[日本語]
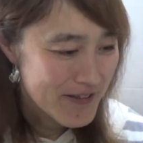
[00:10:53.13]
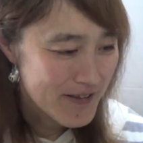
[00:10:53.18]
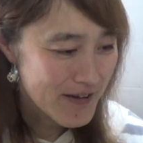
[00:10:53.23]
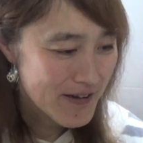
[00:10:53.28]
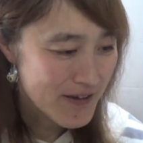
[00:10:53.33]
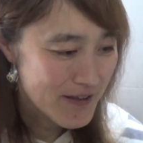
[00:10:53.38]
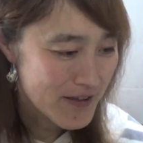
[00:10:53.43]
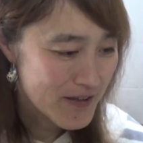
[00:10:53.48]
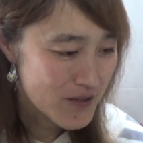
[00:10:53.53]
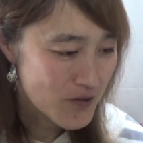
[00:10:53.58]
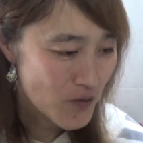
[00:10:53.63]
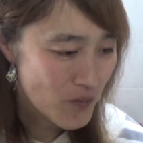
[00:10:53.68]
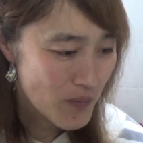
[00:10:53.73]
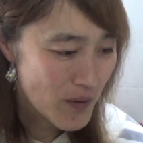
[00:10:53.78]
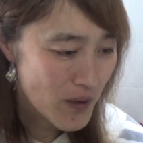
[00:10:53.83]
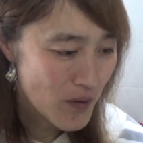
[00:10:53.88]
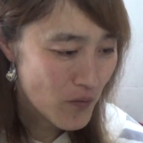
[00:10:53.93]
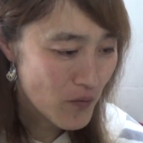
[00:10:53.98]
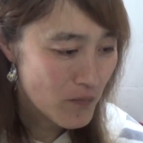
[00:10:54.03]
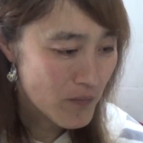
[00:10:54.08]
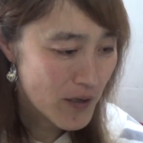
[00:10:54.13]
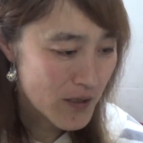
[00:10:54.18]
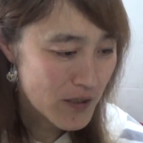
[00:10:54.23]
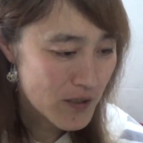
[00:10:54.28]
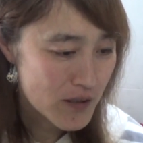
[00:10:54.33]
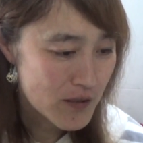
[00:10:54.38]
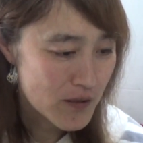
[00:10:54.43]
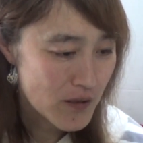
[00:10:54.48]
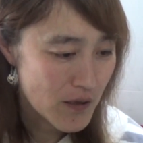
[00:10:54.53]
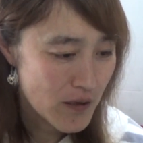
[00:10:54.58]
だからね、一目ほんま
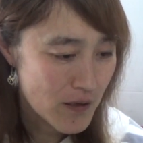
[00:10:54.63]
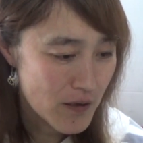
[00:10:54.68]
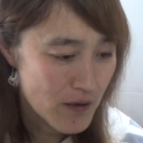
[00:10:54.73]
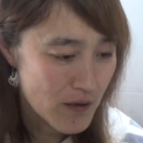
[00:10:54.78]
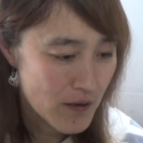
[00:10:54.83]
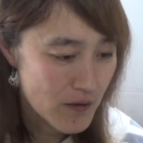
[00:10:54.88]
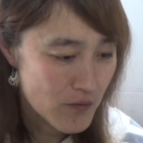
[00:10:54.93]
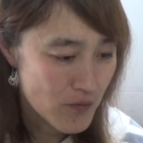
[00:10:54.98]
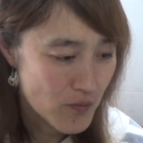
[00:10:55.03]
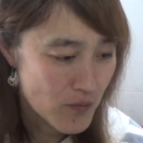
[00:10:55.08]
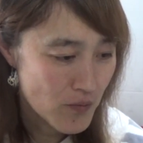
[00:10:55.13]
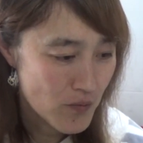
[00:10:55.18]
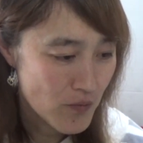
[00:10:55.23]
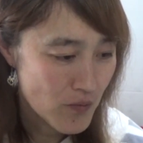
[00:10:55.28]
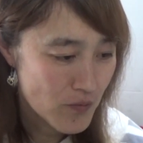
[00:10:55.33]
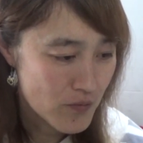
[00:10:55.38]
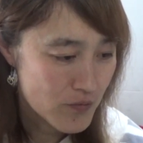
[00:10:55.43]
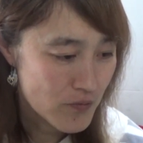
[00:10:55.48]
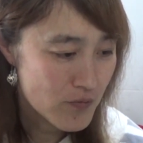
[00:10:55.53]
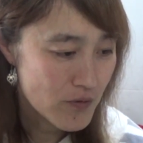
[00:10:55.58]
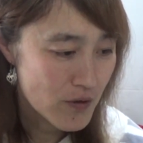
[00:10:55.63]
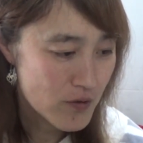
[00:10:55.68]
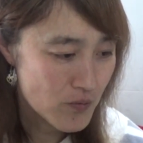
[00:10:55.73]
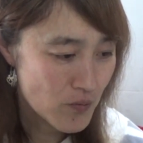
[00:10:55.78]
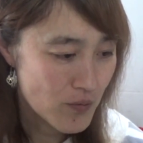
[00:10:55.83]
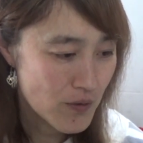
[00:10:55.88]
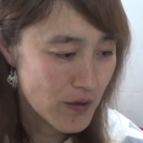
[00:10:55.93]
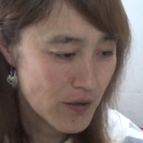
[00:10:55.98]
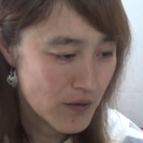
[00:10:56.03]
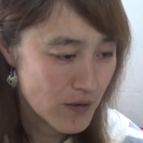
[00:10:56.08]
気にせえへん。あの、そんな
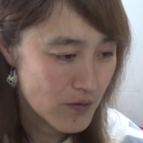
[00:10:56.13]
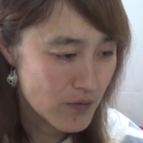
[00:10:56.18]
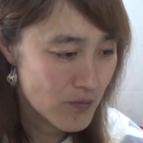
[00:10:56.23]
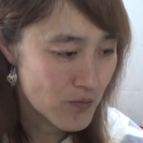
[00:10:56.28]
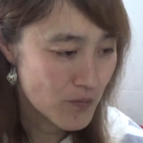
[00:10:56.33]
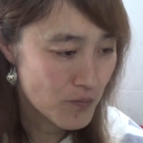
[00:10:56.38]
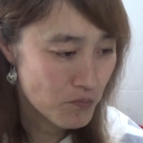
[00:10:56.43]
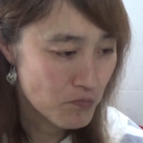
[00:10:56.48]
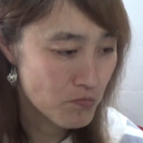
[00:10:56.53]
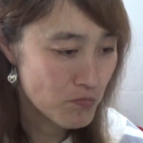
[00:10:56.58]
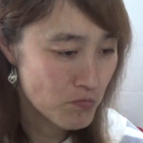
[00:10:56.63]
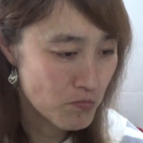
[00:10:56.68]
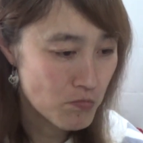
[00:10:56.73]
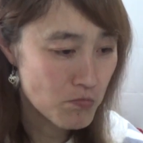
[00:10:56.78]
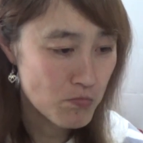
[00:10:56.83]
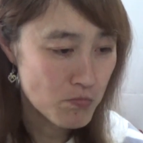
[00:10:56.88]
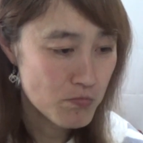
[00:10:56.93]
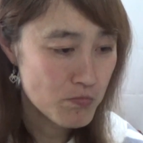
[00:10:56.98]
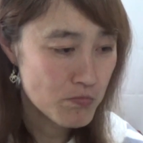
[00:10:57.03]
人なんです。うん。